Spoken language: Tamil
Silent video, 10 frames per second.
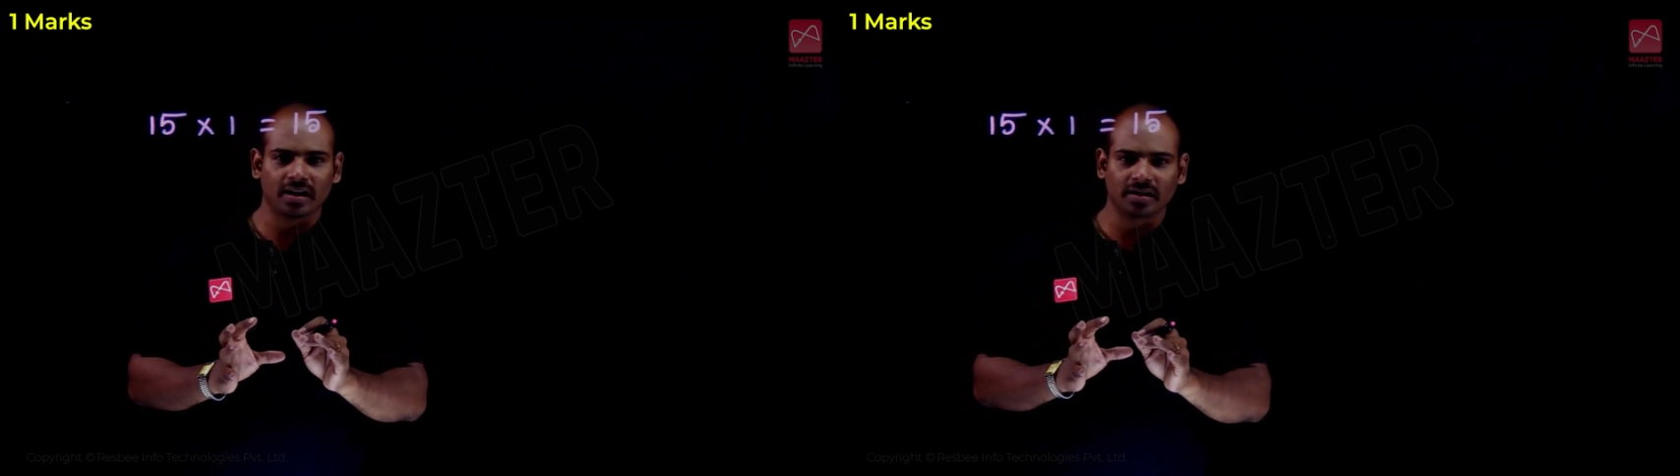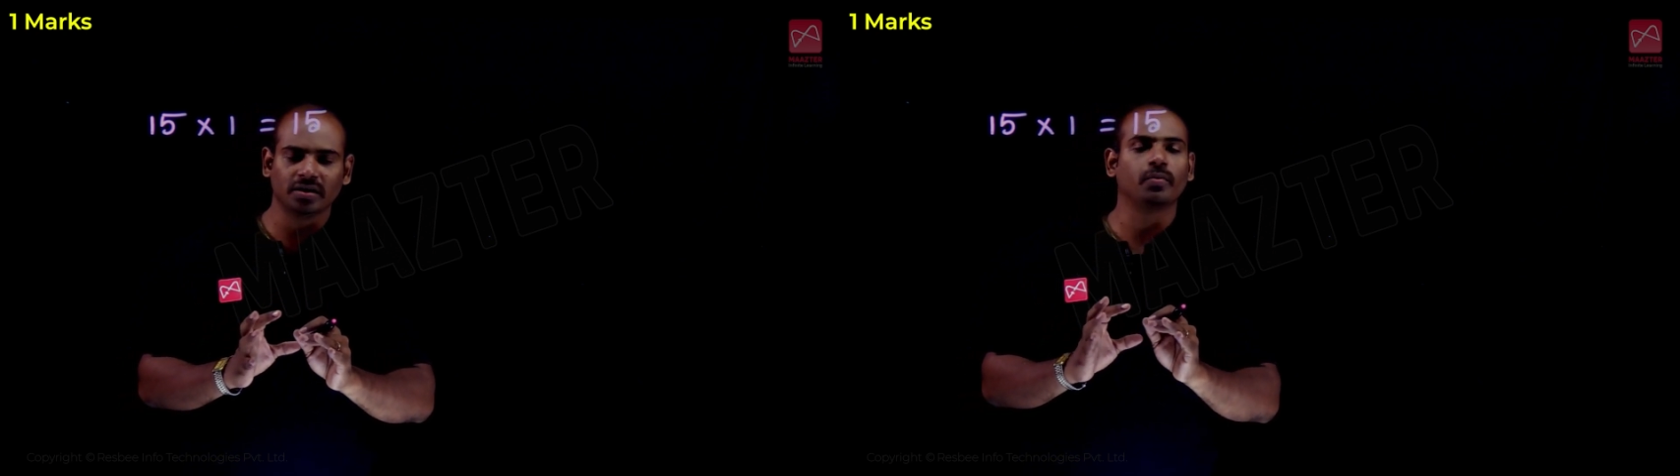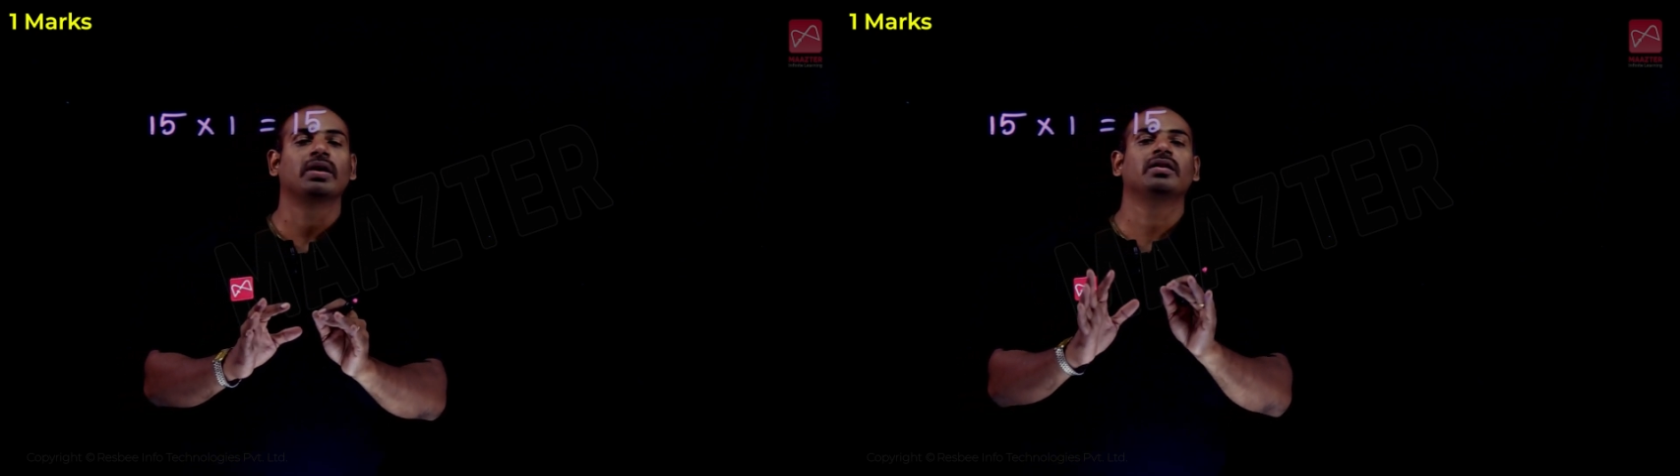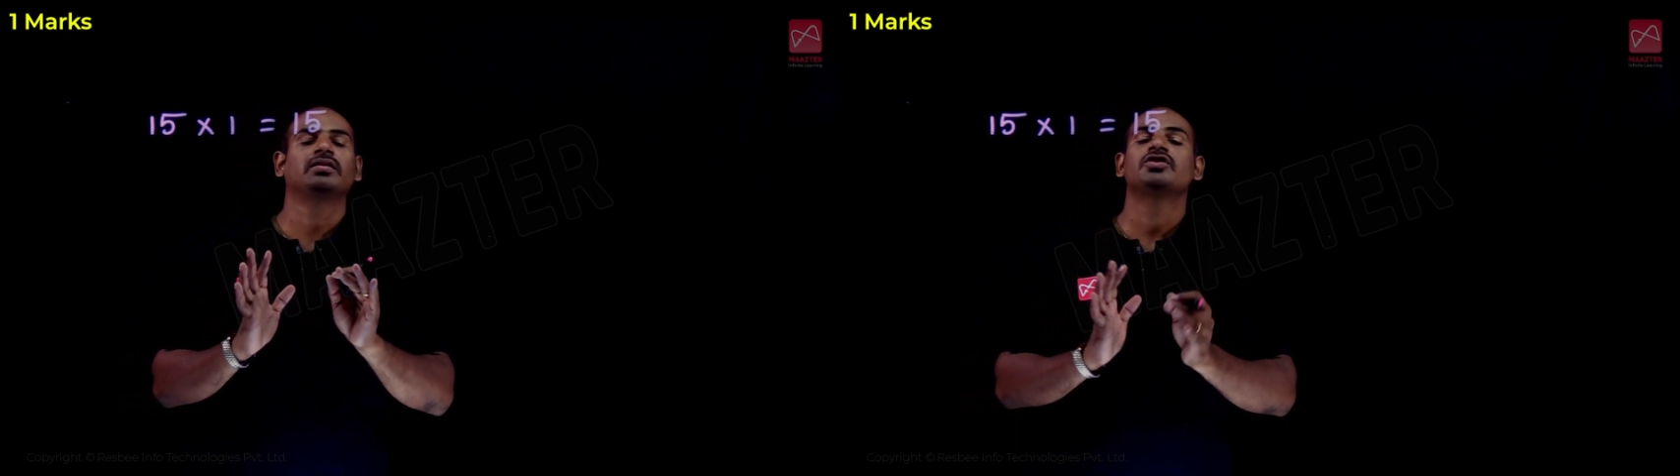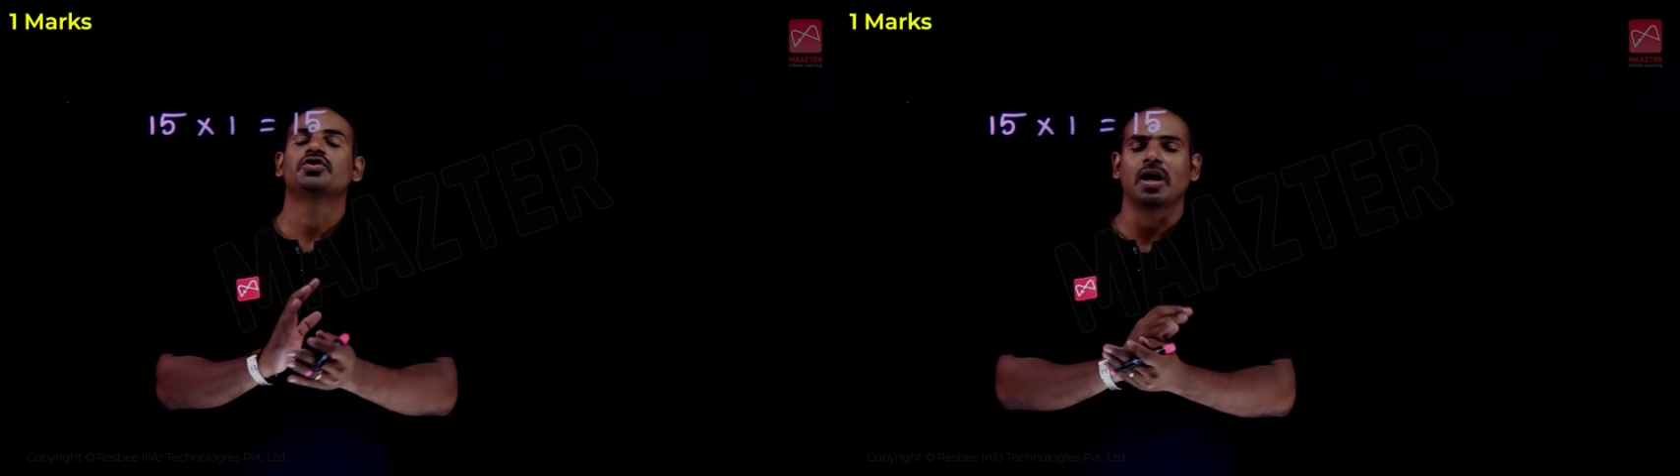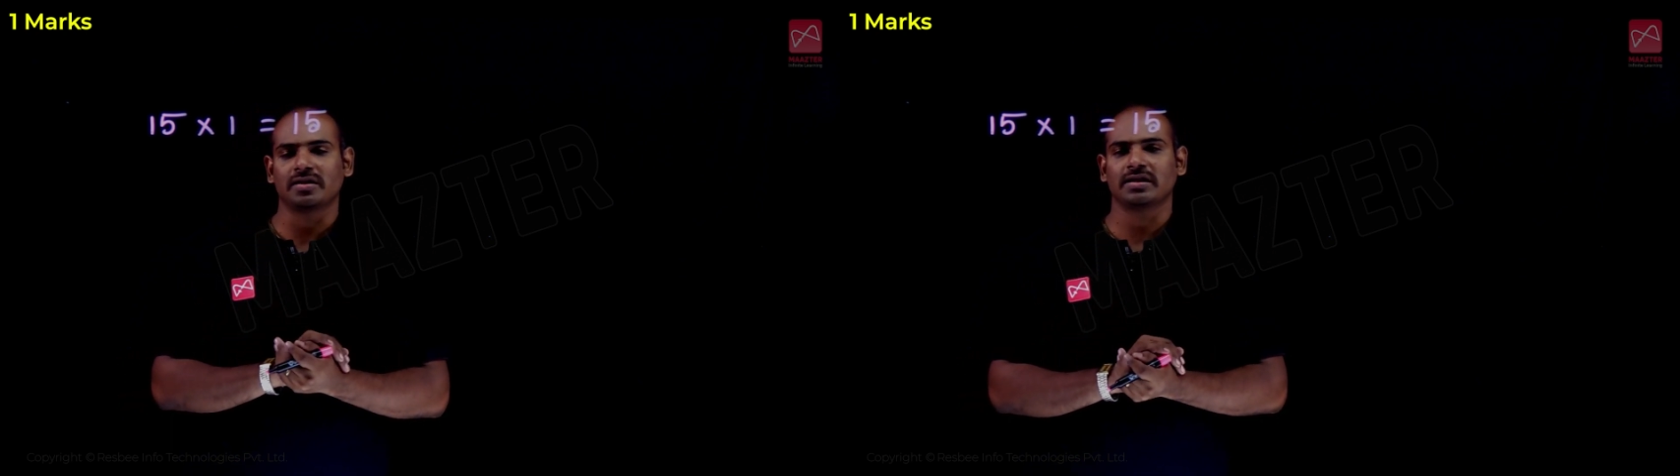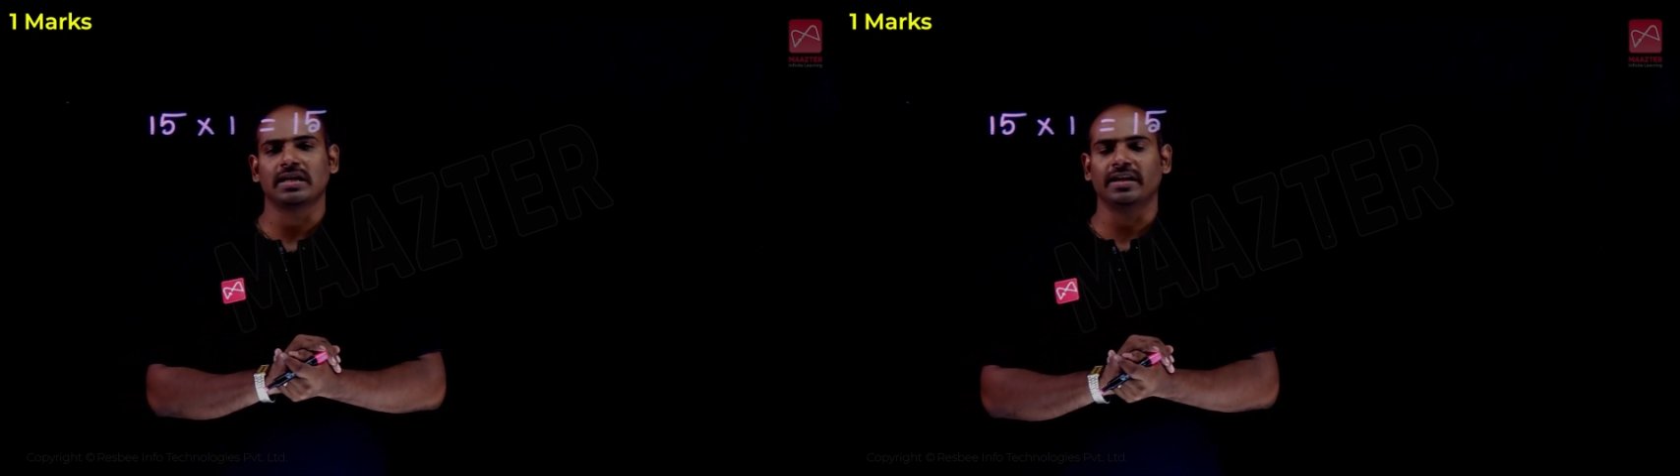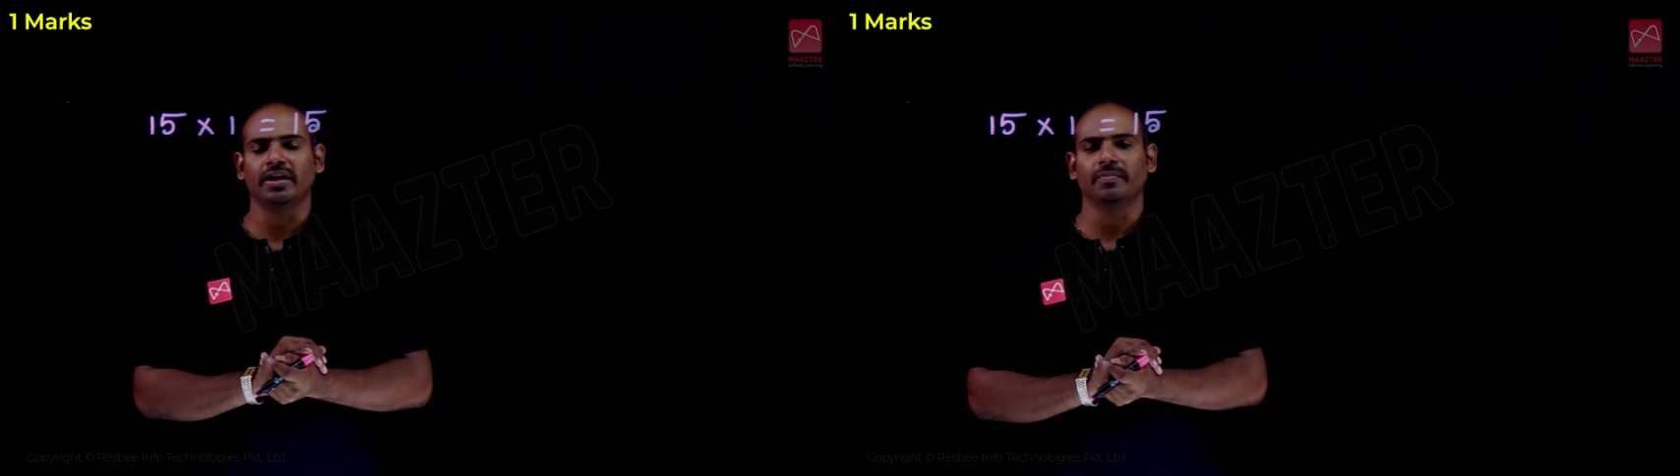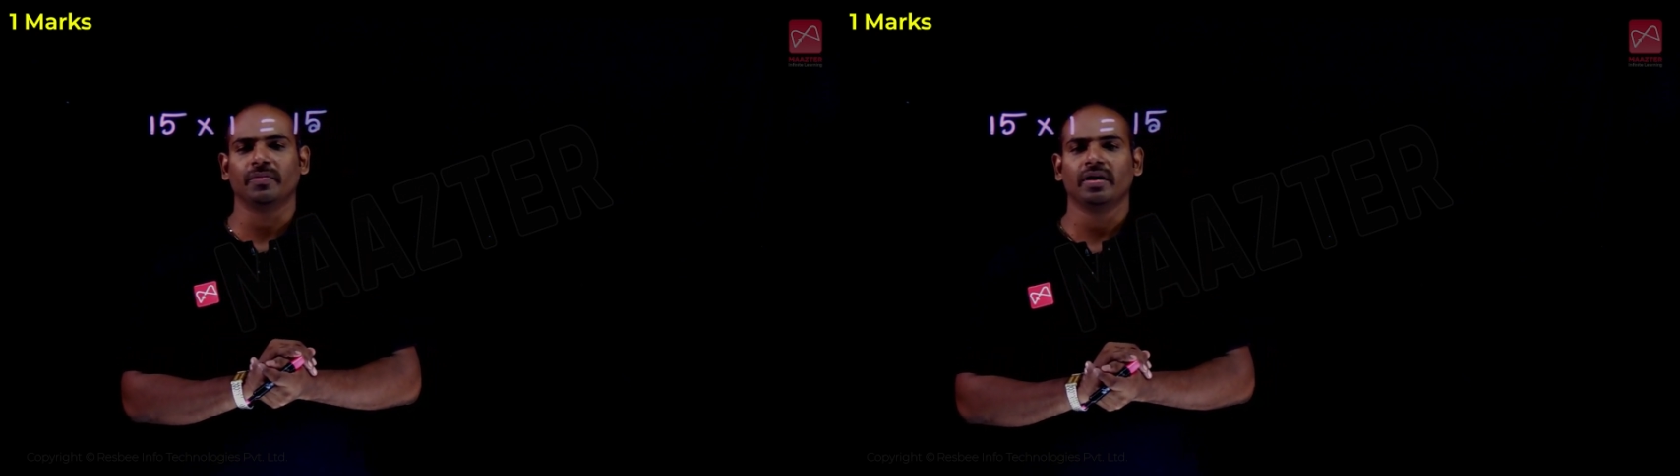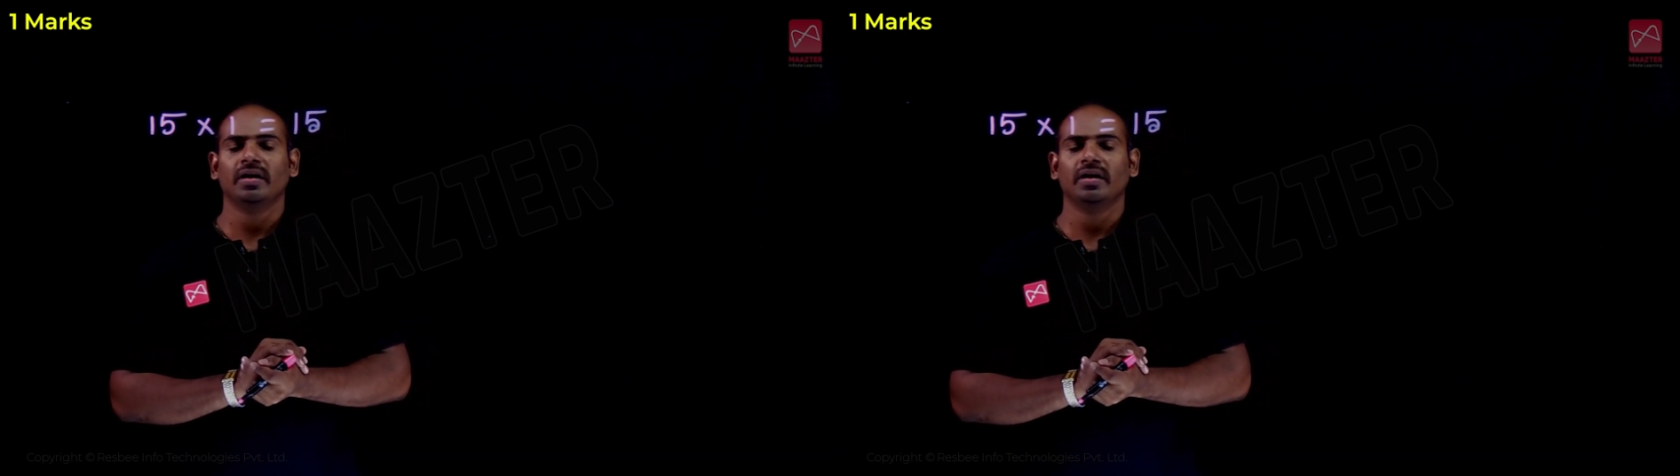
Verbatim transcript: இருந்து வர்றதுக்கு சான்சஸ் அதிகம்